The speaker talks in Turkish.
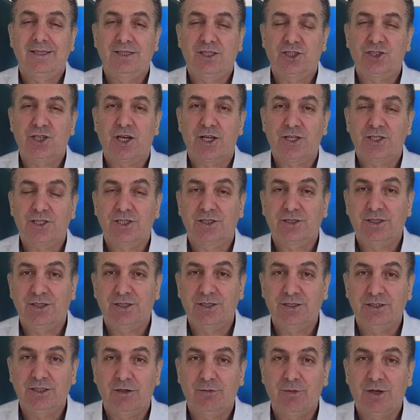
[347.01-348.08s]
Dışarı
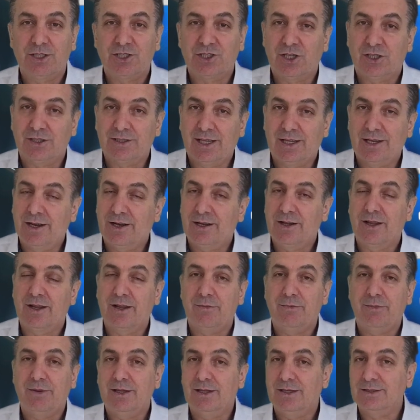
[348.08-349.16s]
çıktığınız zaman caddelerde
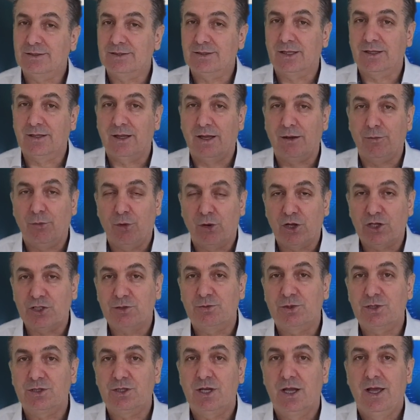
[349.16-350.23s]
de bir insandan
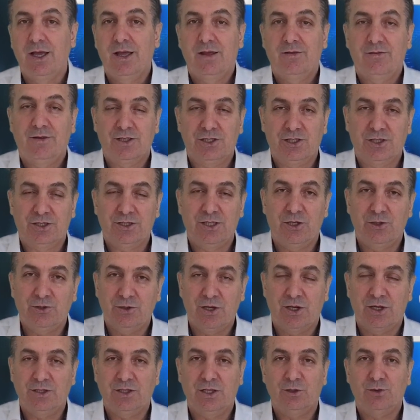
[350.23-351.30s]
bulaşmış ve cadde
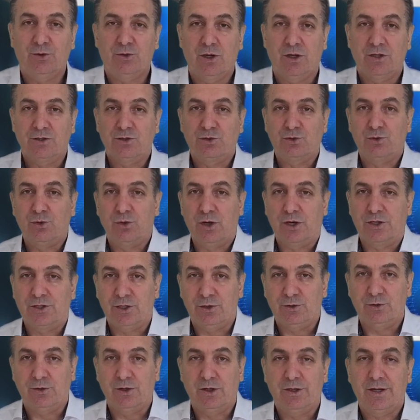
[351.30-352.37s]
üzerinde duran,
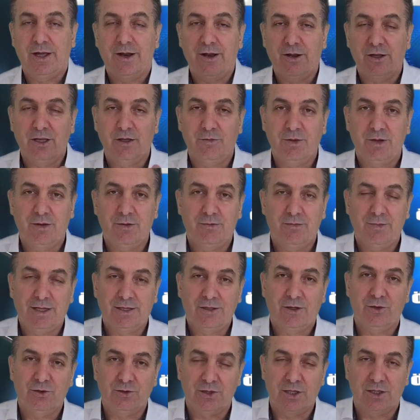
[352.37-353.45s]
sularda duran, herhangi bir
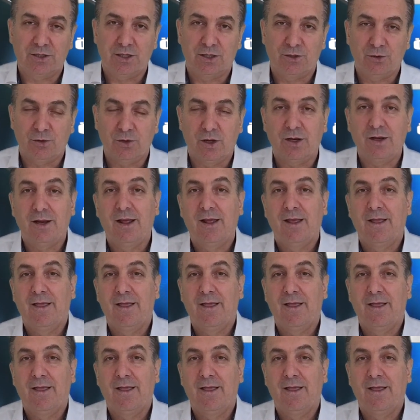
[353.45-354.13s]
metal üzerinde duran,